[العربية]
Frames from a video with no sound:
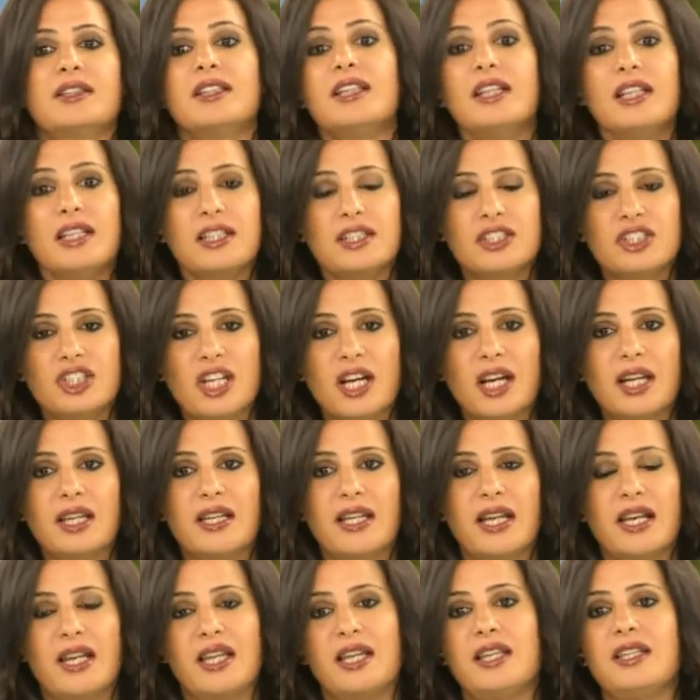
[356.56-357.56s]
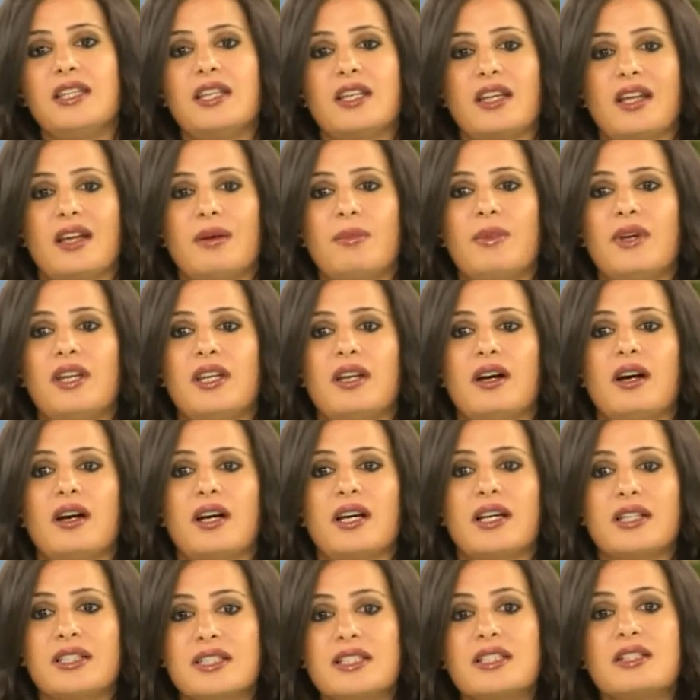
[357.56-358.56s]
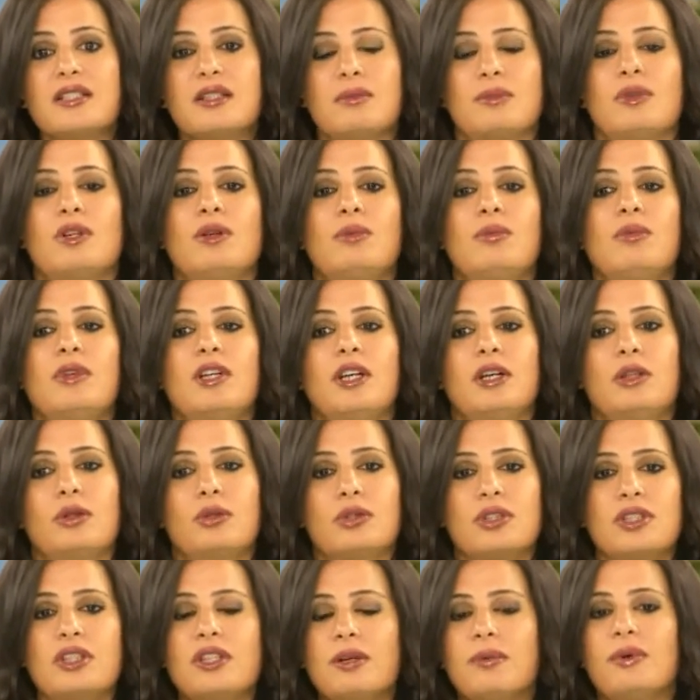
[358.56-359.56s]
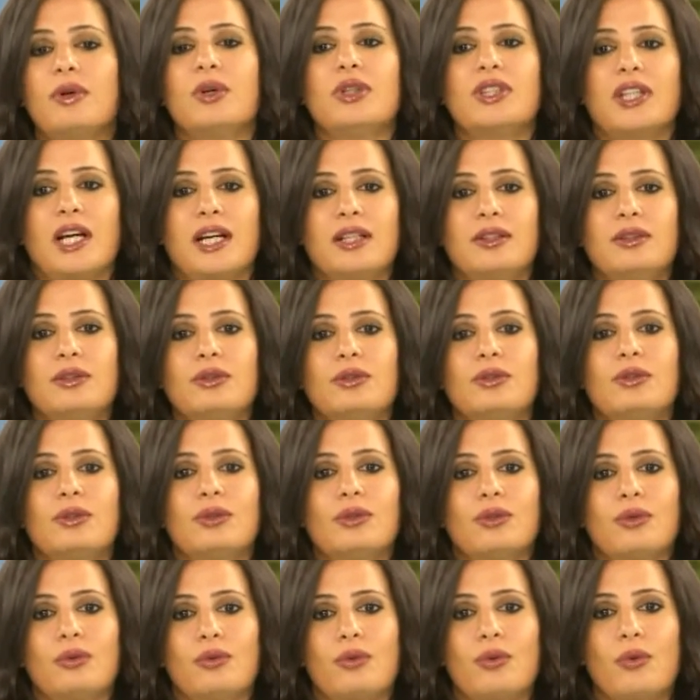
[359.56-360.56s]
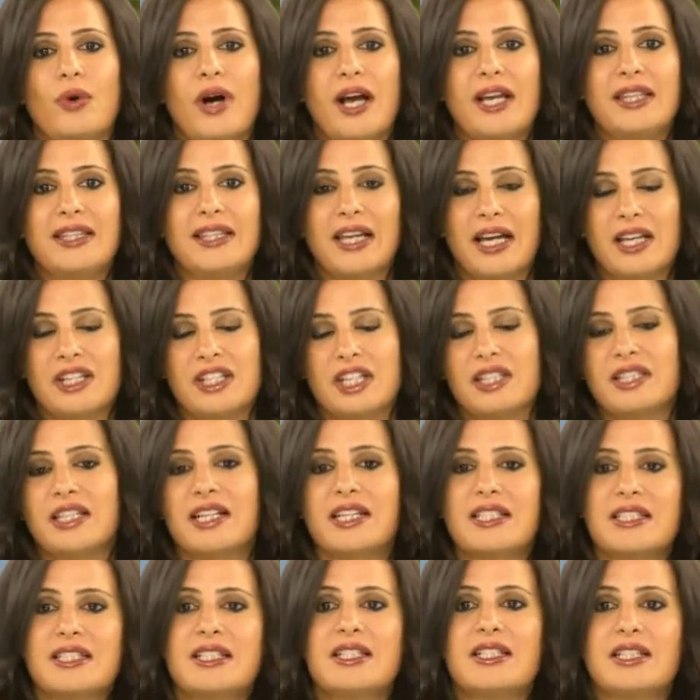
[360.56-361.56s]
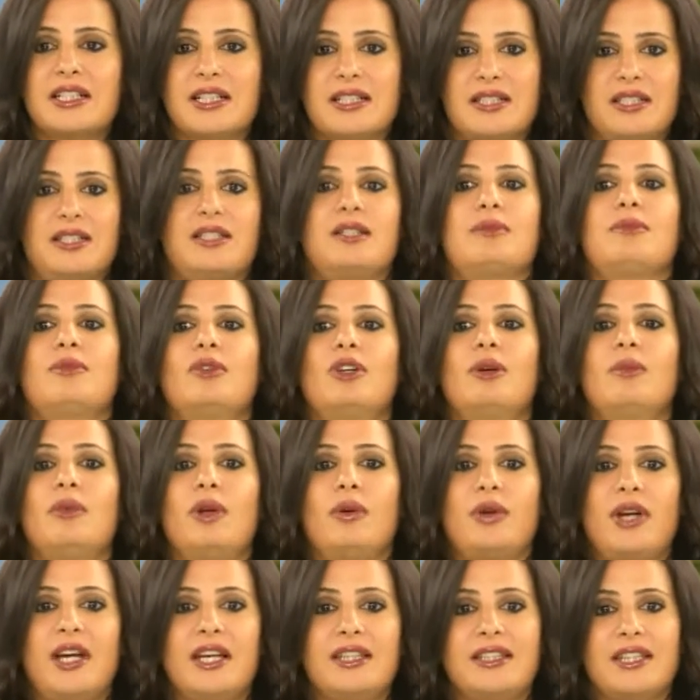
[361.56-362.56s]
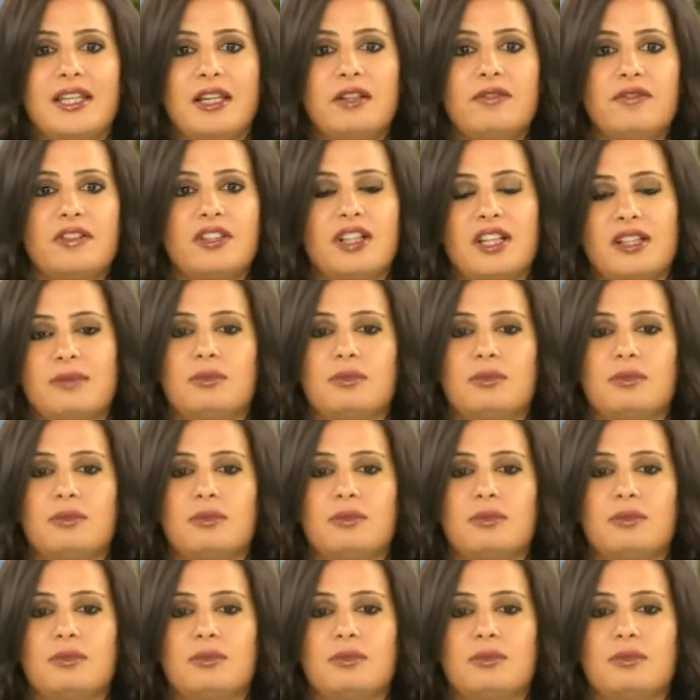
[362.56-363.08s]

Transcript: ثالث آه، شغله اللي هي كمان كثير مهمه انه نبعد عنه وهيدا عن جد كثير كثير مهم لانه هيدا افه